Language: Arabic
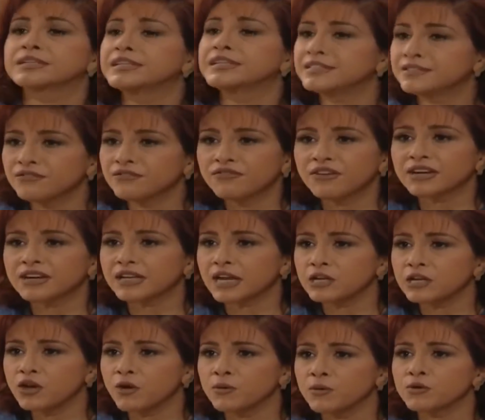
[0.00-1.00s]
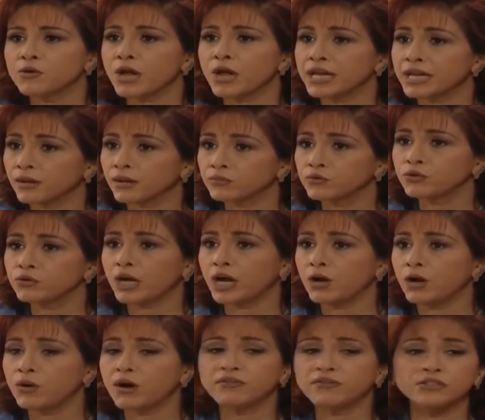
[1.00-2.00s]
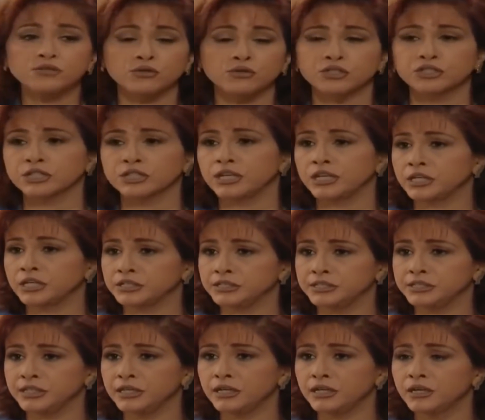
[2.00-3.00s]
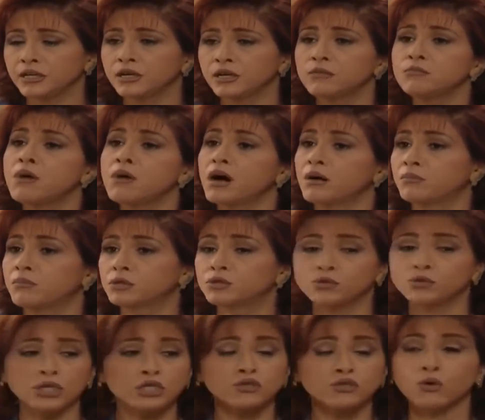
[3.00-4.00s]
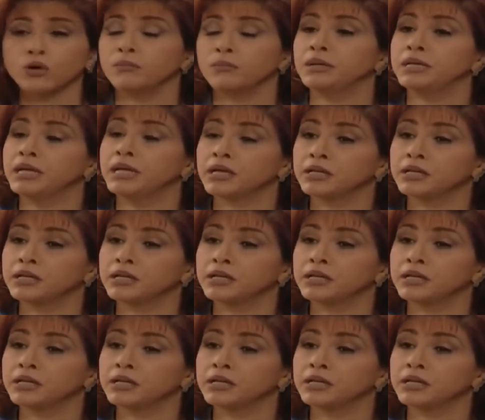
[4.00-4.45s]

كنت مفكرة اليوم إنه رح يقبضونا حوافز واشتري الهدية، ما قبضونا شو أعمل